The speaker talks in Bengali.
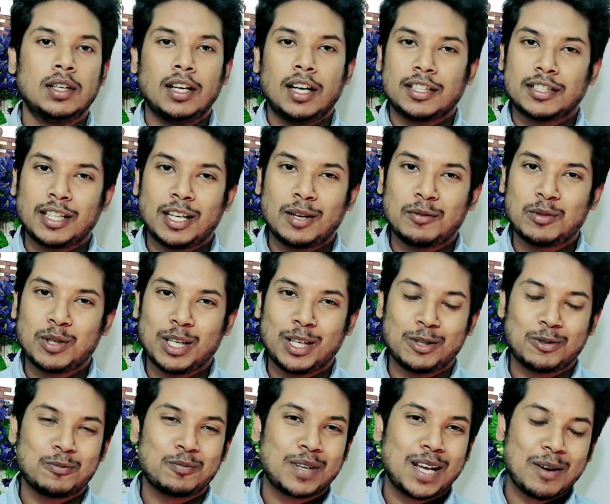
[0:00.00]
আসসালামু
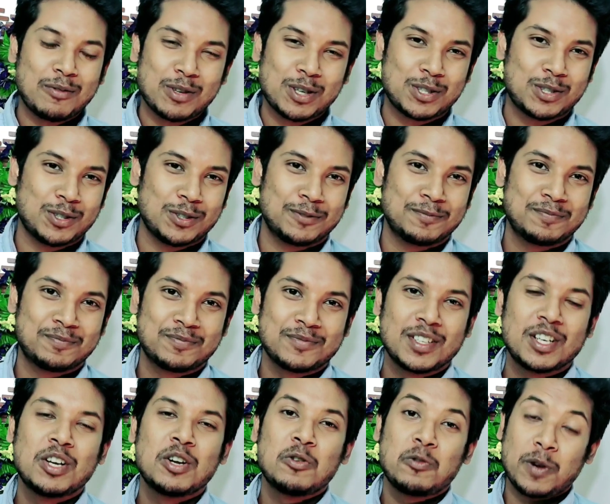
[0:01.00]
আলাইকুম কেমন আছো
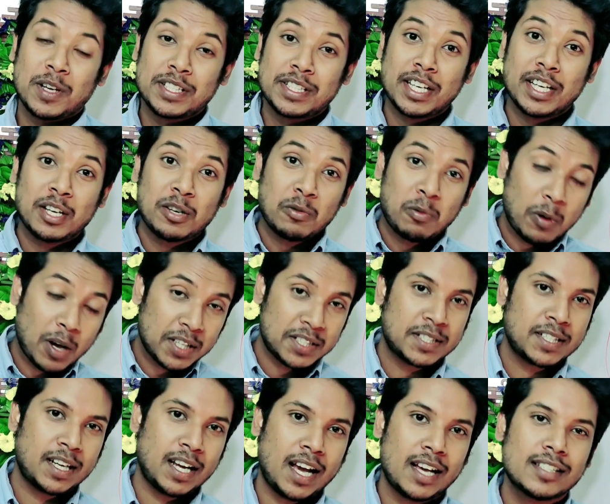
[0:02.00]
ফার্স্ট ইয়ারের ফার্স্ট
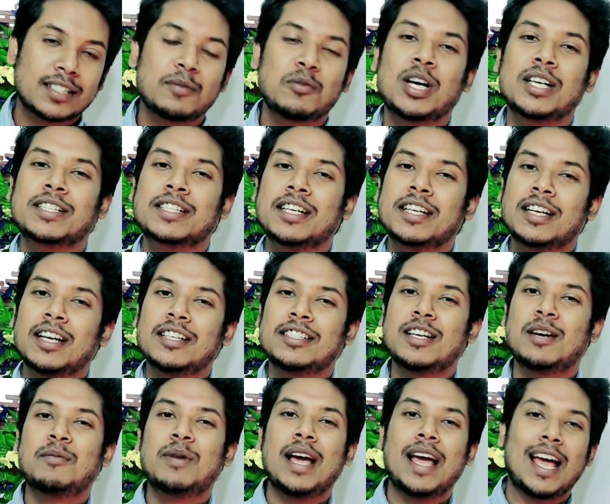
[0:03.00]
ক্লাস এবং আজকের ক্লাসে
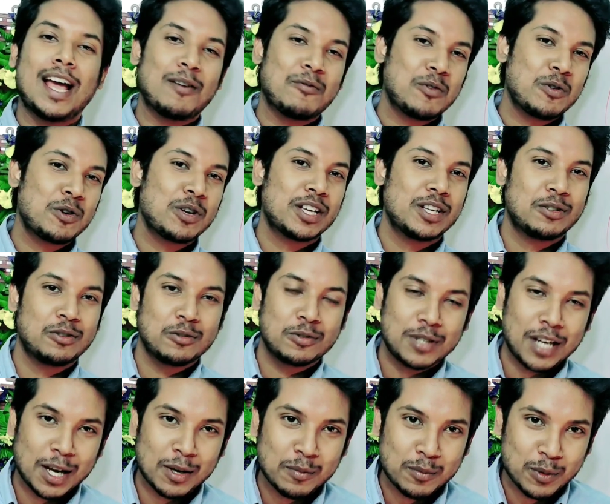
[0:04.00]
আমরা এমন কিছু
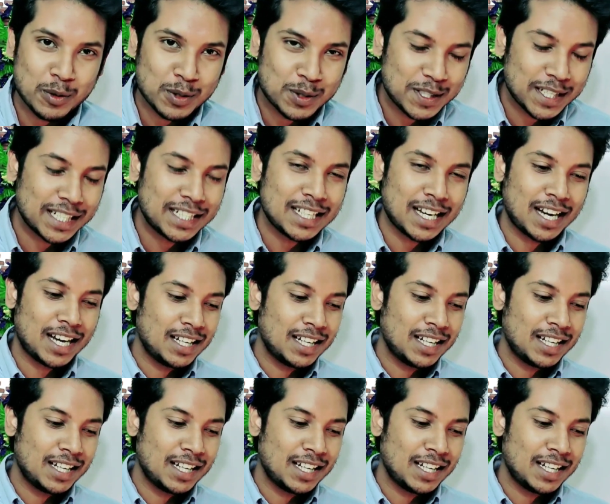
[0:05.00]
জানবো যেটা